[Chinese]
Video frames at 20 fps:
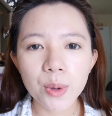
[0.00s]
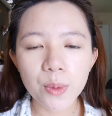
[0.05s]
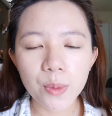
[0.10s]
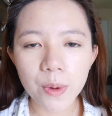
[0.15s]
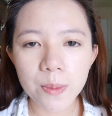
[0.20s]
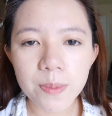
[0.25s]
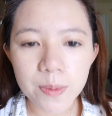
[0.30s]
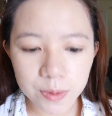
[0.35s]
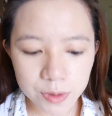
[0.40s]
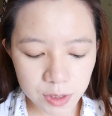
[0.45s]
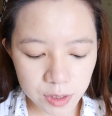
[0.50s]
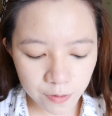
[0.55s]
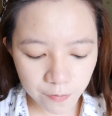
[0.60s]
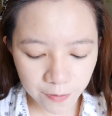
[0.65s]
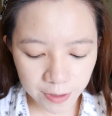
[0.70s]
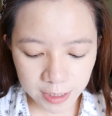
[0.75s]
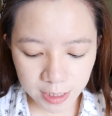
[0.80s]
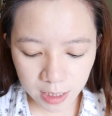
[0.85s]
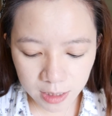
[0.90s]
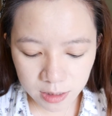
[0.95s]
我不是
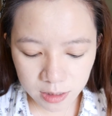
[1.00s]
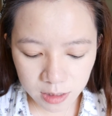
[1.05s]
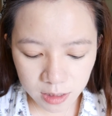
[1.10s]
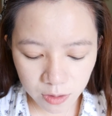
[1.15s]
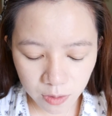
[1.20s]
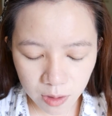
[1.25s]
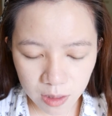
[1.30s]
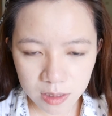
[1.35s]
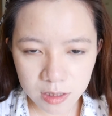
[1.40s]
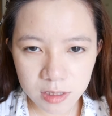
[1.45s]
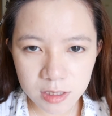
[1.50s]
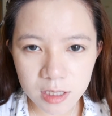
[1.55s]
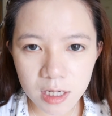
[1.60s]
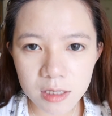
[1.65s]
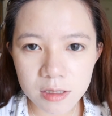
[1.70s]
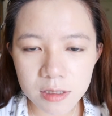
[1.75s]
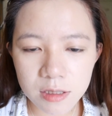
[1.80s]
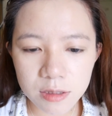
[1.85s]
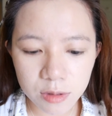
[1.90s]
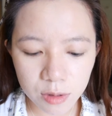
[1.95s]
非常喜欢
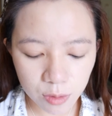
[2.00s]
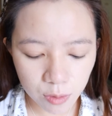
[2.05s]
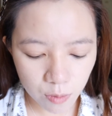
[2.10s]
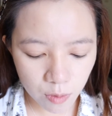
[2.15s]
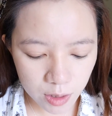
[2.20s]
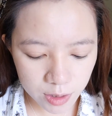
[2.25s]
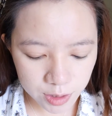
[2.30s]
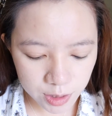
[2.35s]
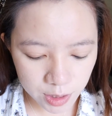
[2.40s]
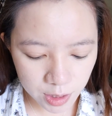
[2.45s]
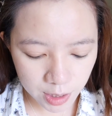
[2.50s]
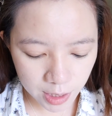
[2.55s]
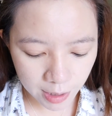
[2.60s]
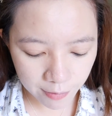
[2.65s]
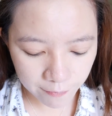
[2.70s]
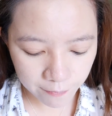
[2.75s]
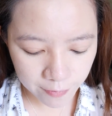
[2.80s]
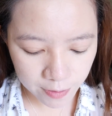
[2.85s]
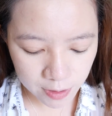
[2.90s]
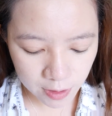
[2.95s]
上那种光泽
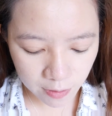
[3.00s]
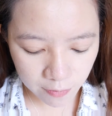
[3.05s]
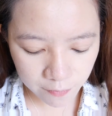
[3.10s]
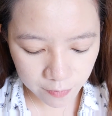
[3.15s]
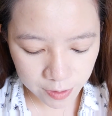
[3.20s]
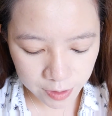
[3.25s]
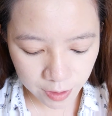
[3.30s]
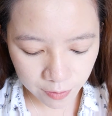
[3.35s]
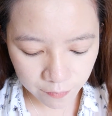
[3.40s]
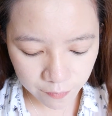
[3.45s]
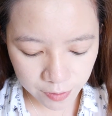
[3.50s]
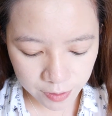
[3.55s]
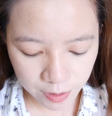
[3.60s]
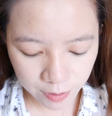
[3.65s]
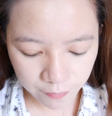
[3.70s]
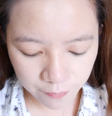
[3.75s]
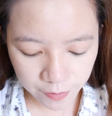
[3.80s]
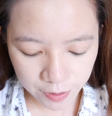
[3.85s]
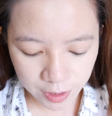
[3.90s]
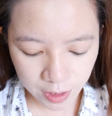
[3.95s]
感非常非常非
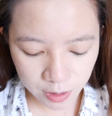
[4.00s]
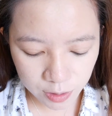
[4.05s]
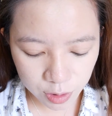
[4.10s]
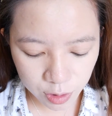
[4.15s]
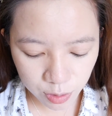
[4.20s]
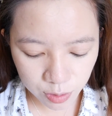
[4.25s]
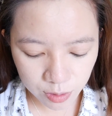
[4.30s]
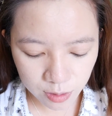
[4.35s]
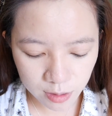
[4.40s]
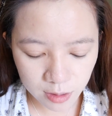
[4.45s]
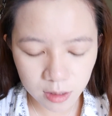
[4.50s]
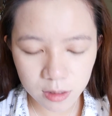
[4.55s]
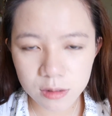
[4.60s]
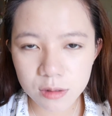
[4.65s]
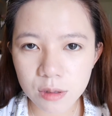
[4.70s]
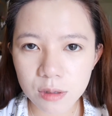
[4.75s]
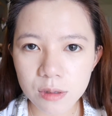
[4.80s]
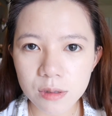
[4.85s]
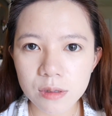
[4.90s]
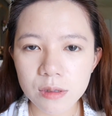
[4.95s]
常非常重的那
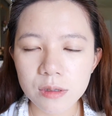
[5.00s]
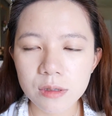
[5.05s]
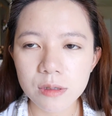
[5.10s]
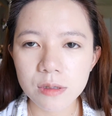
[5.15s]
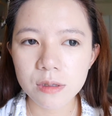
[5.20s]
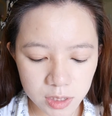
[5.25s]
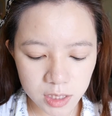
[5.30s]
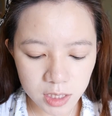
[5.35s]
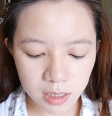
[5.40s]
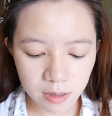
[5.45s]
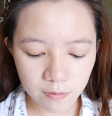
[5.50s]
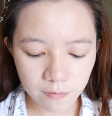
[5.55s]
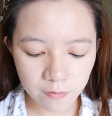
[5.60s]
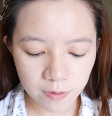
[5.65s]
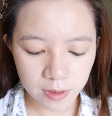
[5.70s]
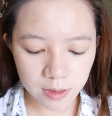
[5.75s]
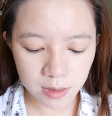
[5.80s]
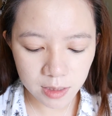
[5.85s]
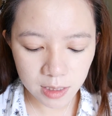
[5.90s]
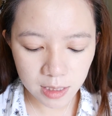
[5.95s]
种气垫
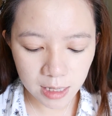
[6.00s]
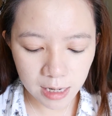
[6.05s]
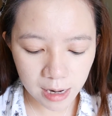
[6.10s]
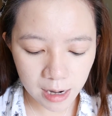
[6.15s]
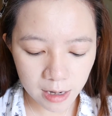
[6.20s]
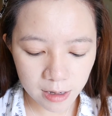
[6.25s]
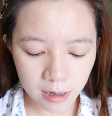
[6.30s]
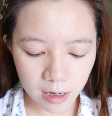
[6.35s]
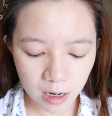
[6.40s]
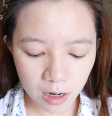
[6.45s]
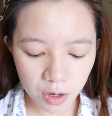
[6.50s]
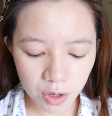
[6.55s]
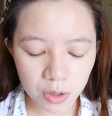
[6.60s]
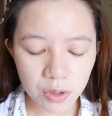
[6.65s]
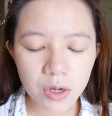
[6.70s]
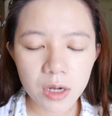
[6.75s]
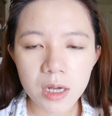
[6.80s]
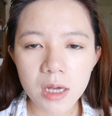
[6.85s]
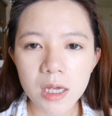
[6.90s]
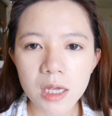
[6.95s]
粉底啦。然
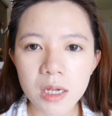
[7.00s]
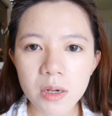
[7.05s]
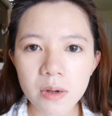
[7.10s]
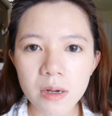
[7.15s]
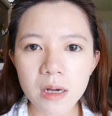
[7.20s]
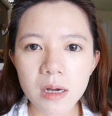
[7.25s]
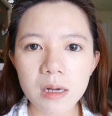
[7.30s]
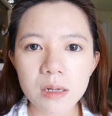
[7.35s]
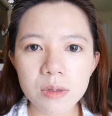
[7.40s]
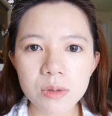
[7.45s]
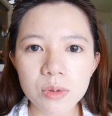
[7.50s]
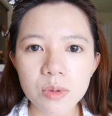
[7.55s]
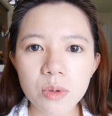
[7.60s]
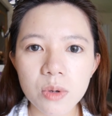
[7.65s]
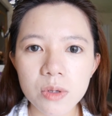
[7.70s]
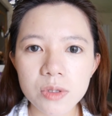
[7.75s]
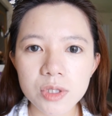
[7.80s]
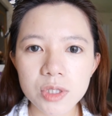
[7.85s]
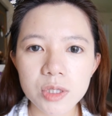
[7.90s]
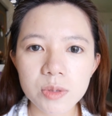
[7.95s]
后，因为很
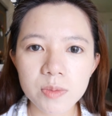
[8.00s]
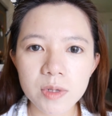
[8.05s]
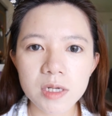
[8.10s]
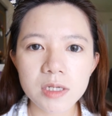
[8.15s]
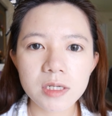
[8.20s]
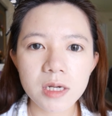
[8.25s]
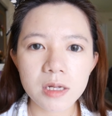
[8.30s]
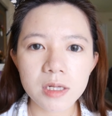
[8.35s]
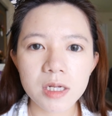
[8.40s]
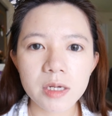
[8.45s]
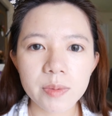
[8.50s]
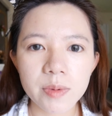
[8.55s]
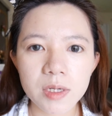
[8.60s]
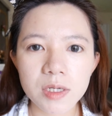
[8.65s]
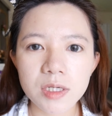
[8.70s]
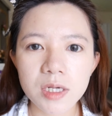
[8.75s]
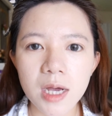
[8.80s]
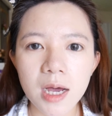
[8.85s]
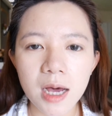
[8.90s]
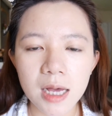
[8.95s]
多市面上，特别
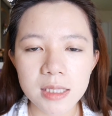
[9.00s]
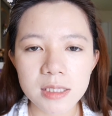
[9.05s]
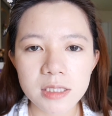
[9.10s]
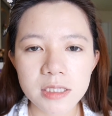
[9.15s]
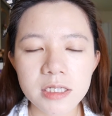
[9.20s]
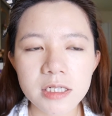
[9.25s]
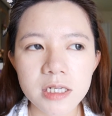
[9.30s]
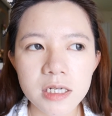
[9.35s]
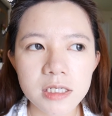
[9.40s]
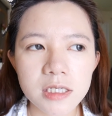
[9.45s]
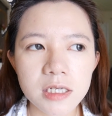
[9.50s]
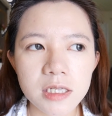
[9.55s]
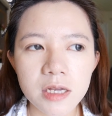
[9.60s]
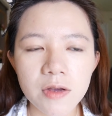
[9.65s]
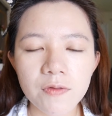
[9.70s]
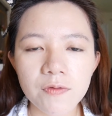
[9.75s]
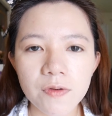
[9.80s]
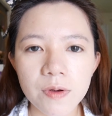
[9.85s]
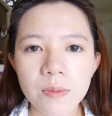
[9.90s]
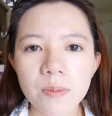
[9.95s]
是韩系的气
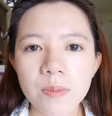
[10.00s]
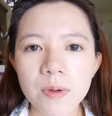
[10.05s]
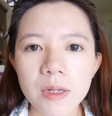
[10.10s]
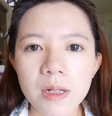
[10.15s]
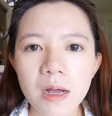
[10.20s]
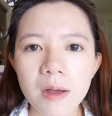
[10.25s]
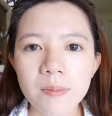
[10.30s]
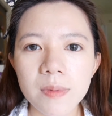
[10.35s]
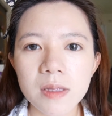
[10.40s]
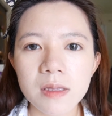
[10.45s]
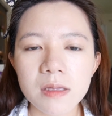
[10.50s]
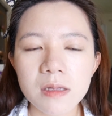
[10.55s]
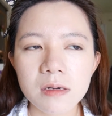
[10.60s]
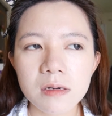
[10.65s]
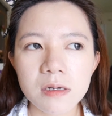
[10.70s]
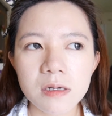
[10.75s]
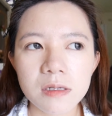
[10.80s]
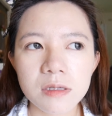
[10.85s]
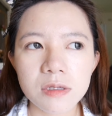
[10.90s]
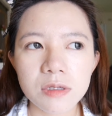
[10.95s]
垫粉底，他们
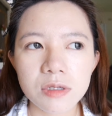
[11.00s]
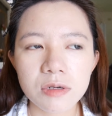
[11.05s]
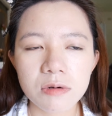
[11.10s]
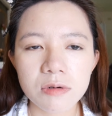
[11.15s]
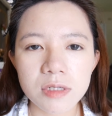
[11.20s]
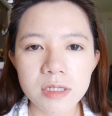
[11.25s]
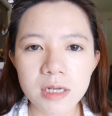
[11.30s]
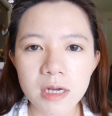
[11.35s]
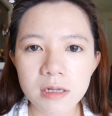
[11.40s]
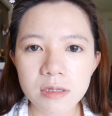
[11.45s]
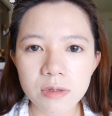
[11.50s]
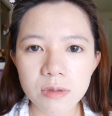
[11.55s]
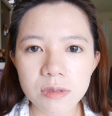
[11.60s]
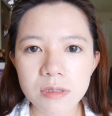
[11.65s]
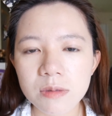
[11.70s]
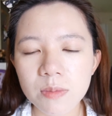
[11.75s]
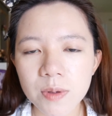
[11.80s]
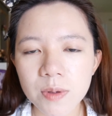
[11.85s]
的走向都是